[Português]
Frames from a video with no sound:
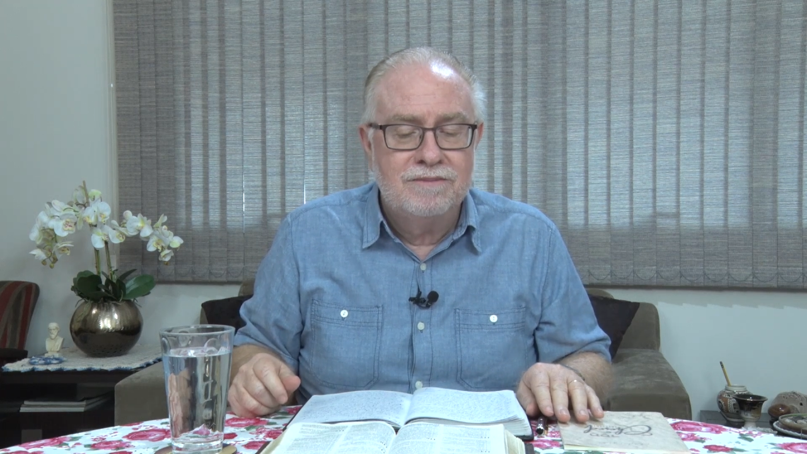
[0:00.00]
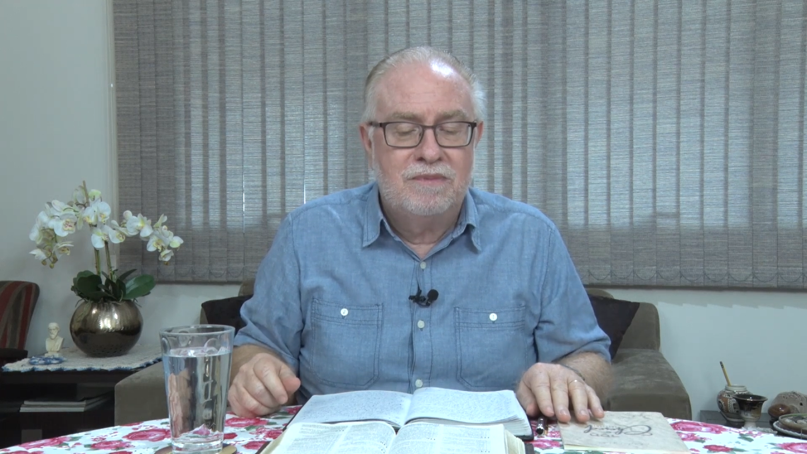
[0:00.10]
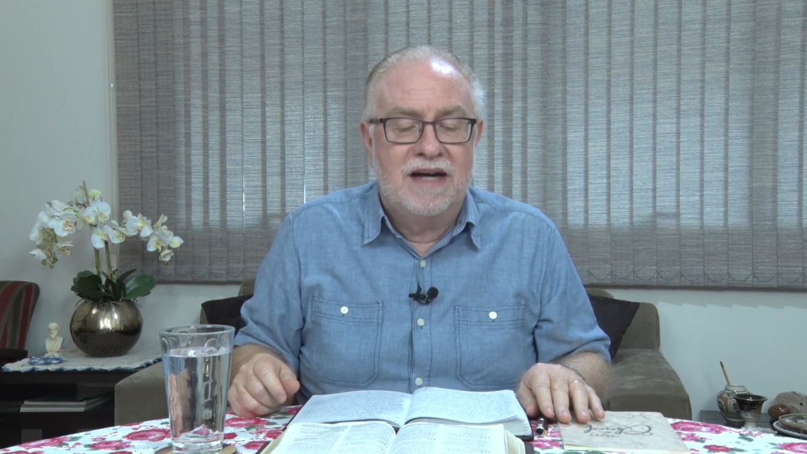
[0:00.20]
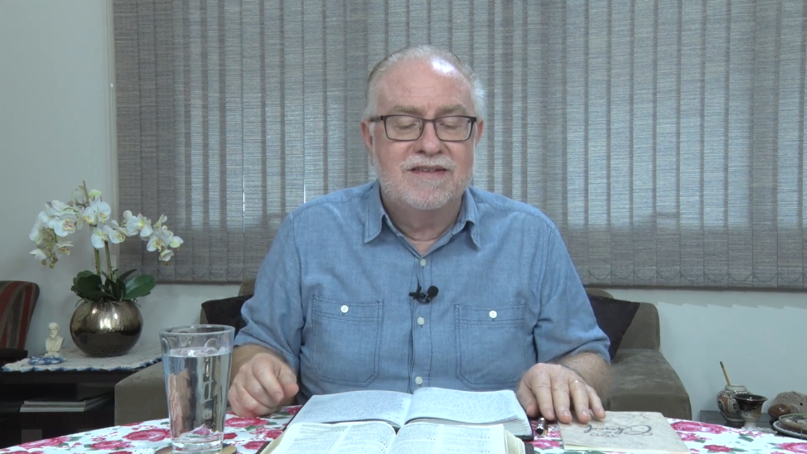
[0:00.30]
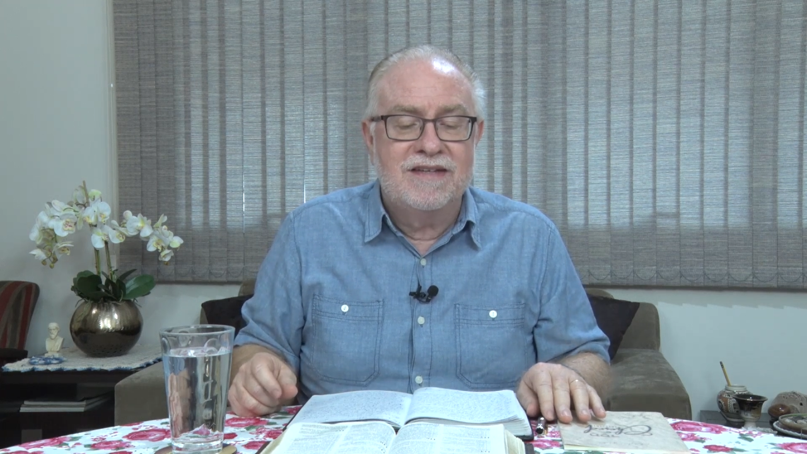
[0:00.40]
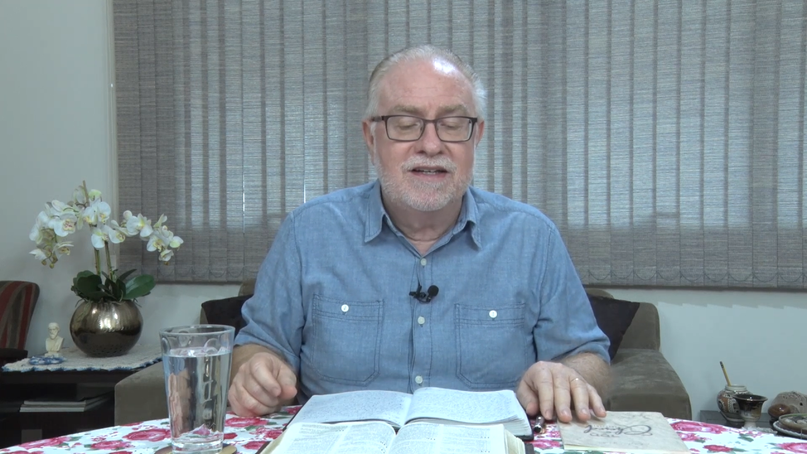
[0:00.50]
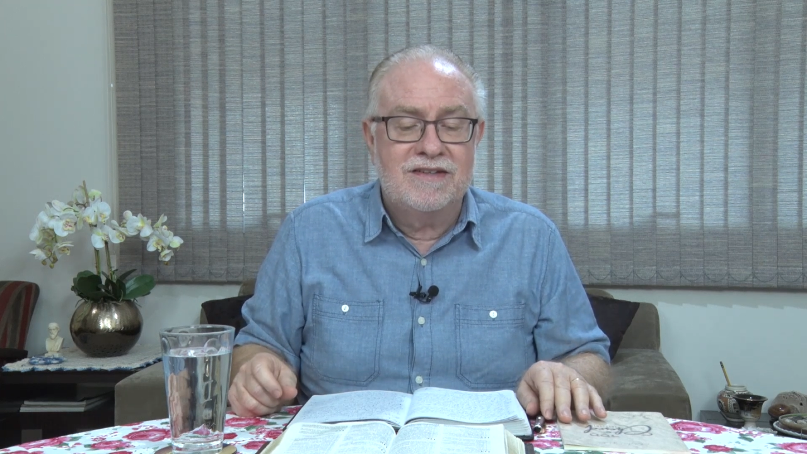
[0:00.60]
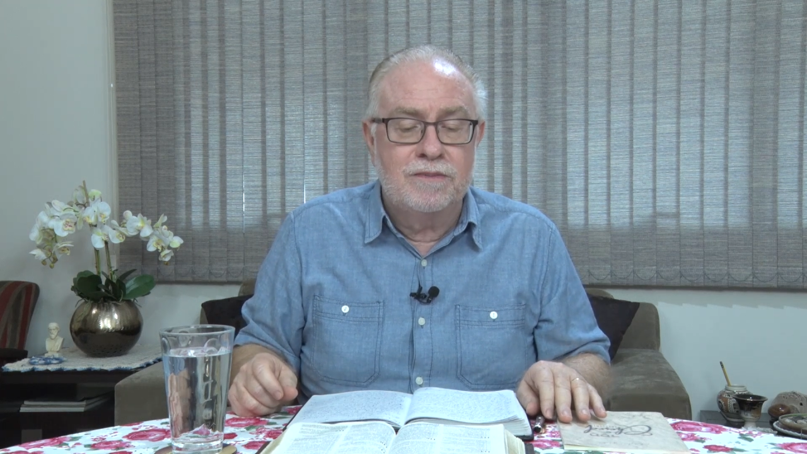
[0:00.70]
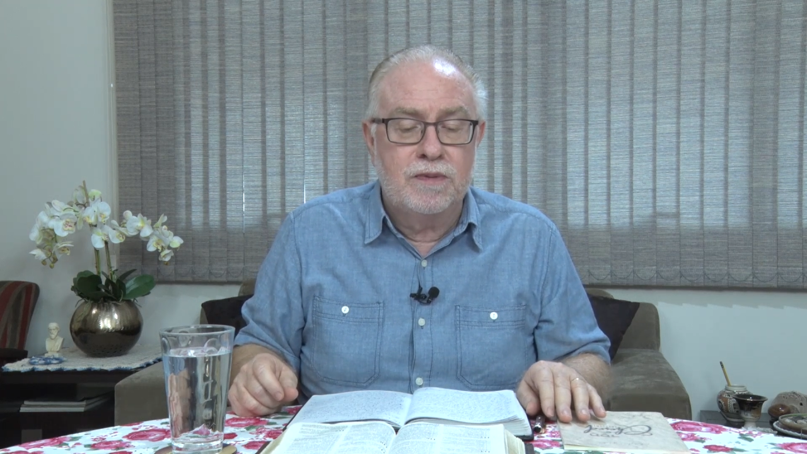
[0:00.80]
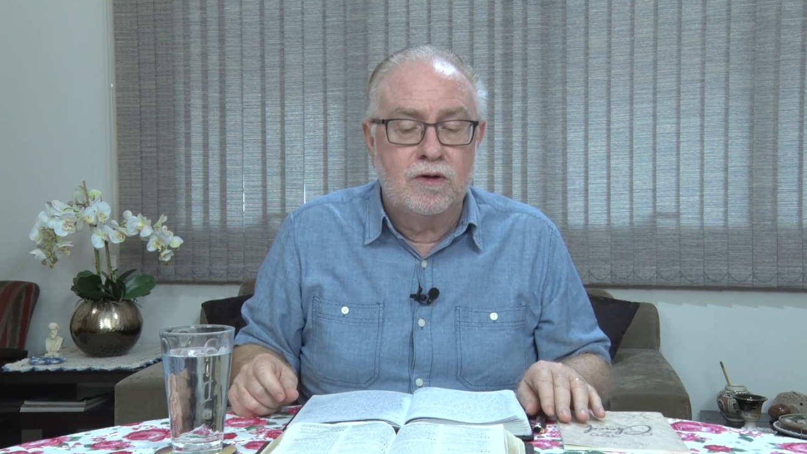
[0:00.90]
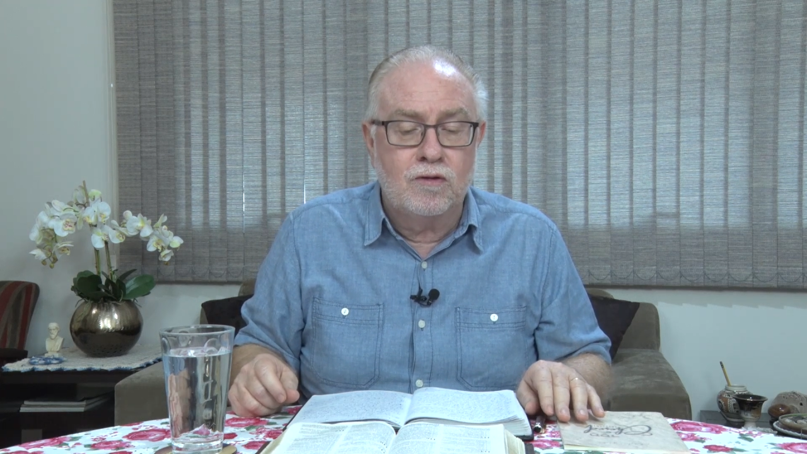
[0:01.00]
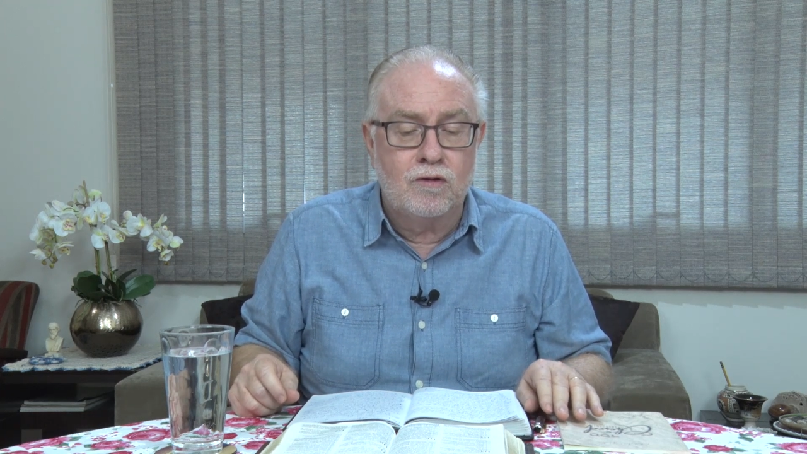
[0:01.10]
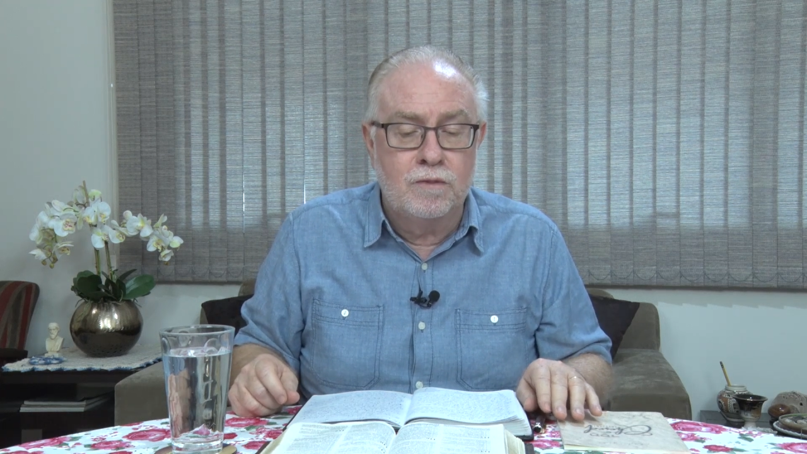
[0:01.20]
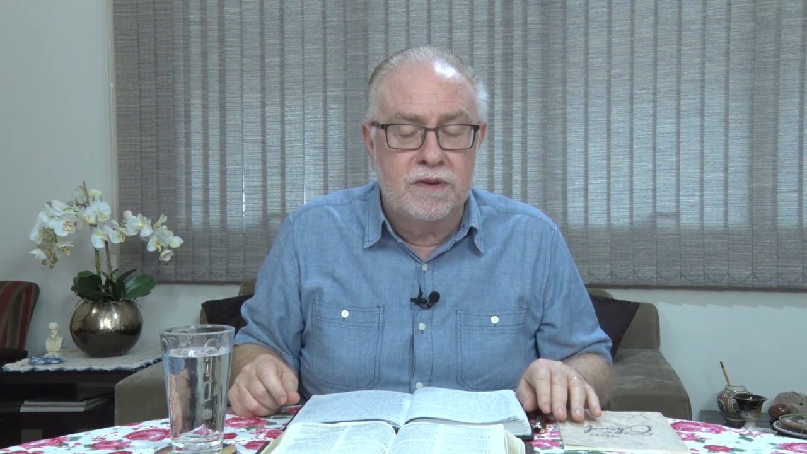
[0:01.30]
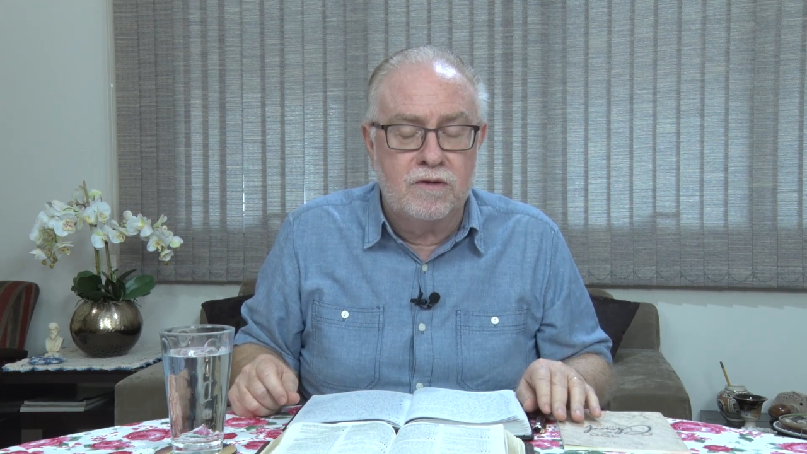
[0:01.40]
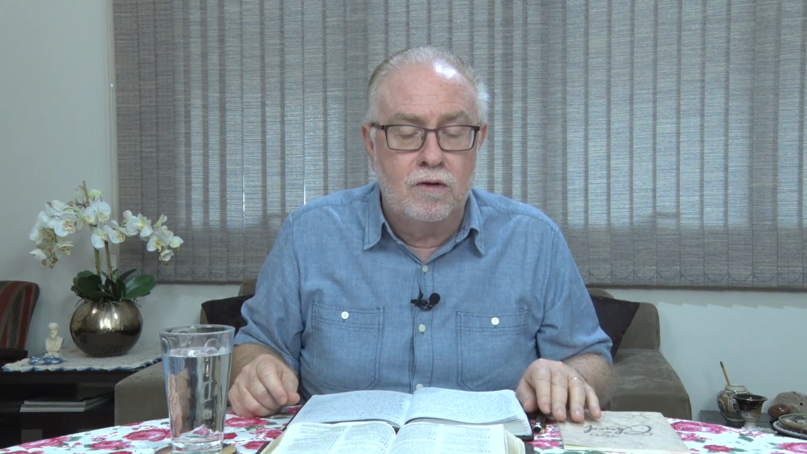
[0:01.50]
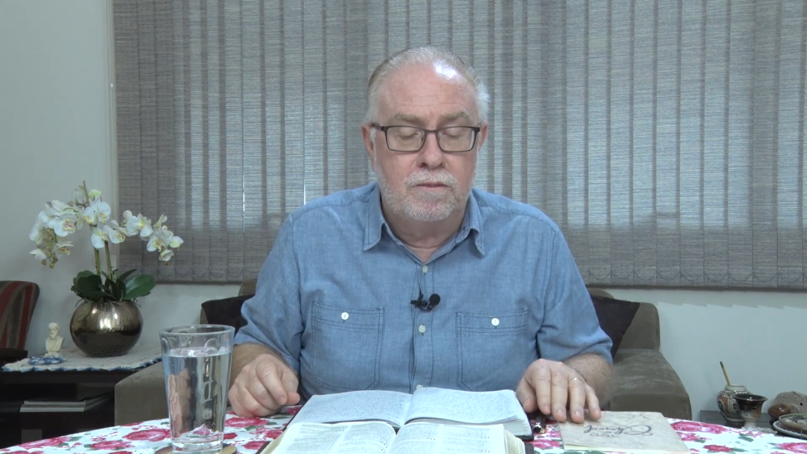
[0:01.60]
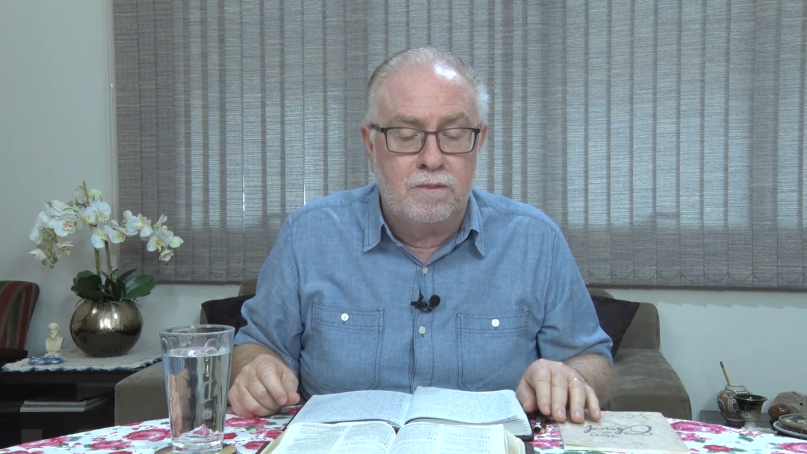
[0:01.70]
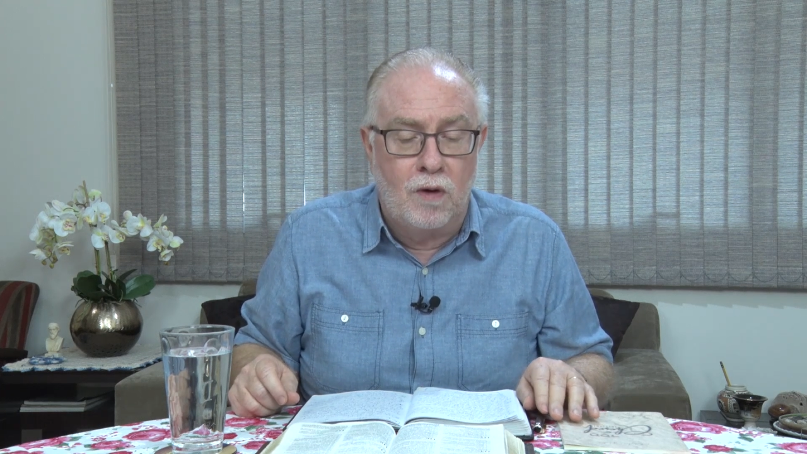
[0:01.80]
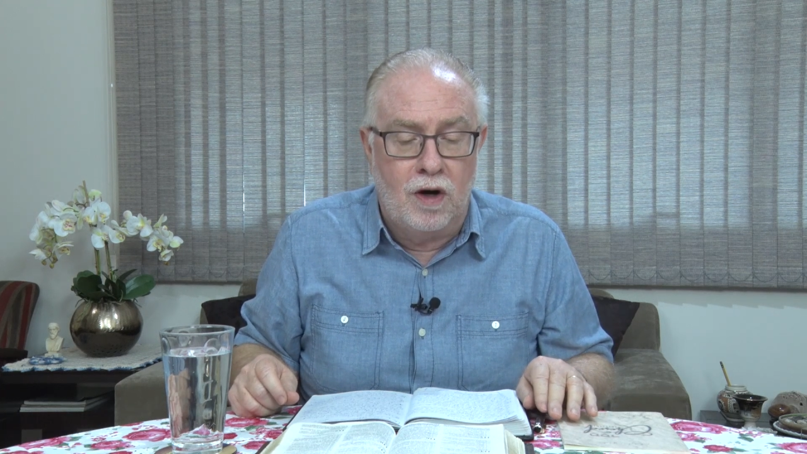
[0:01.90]
mas ele se preocupa com o
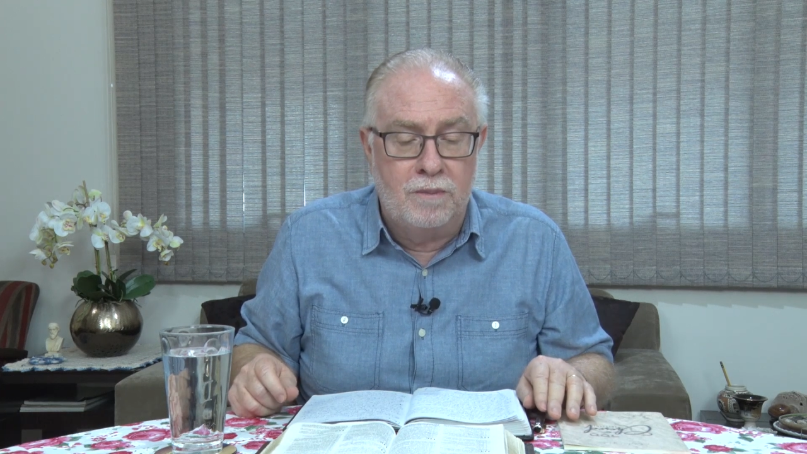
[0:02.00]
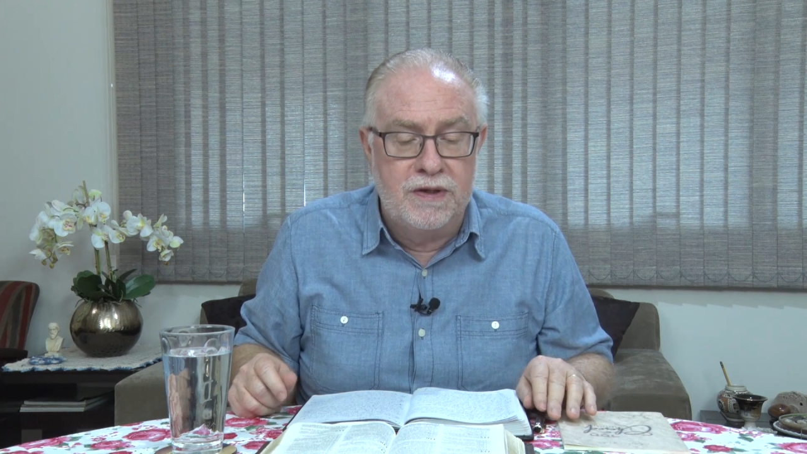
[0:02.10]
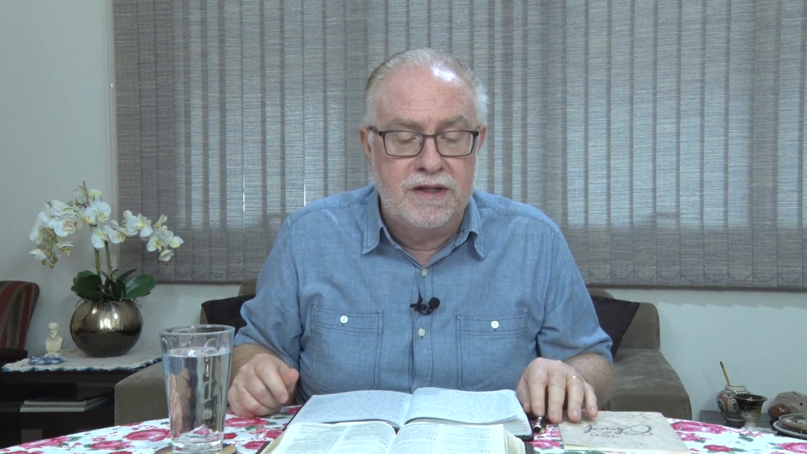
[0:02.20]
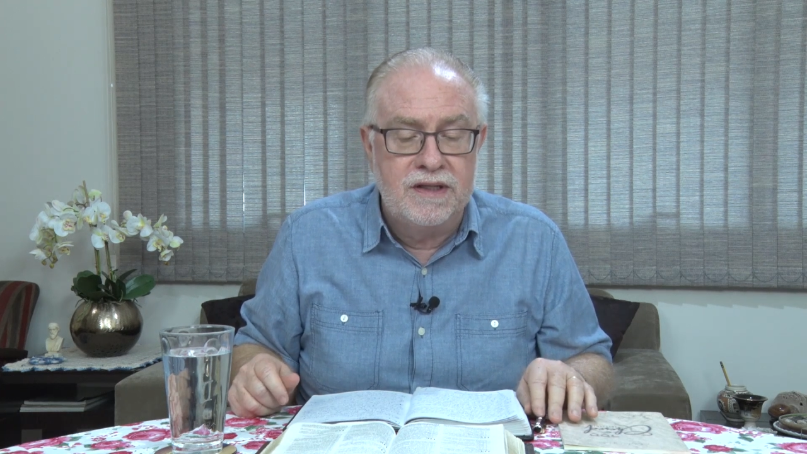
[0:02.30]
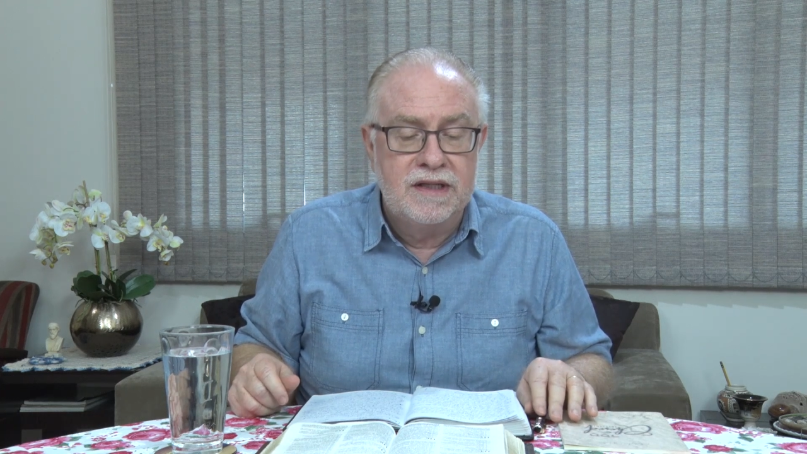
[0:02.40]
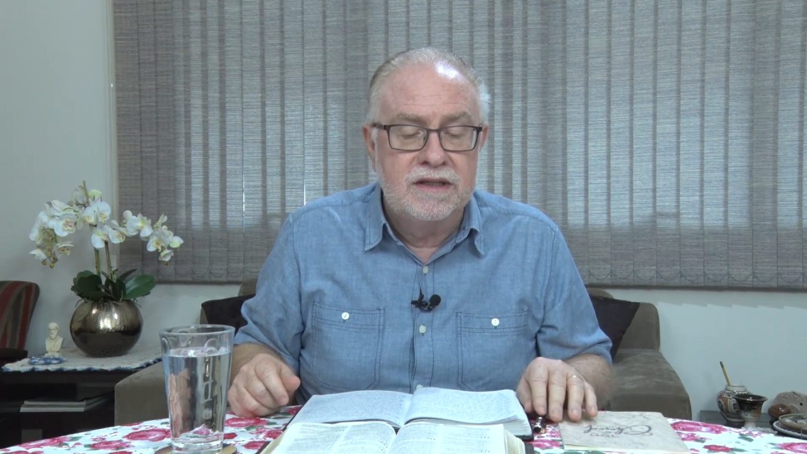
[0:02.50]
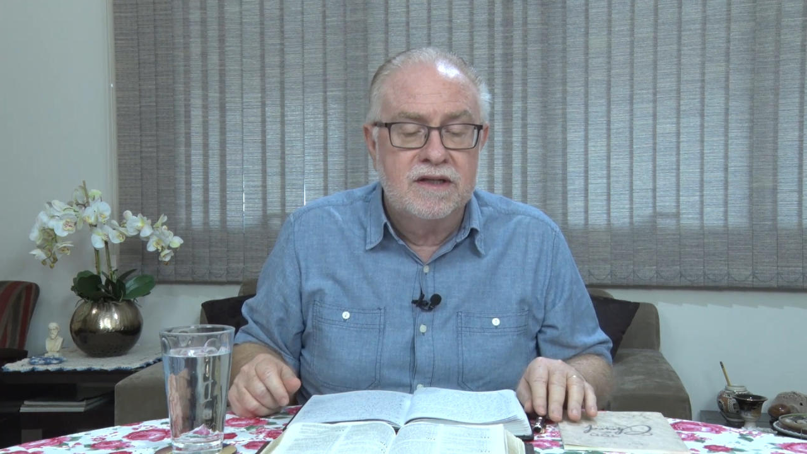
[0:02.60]
pobre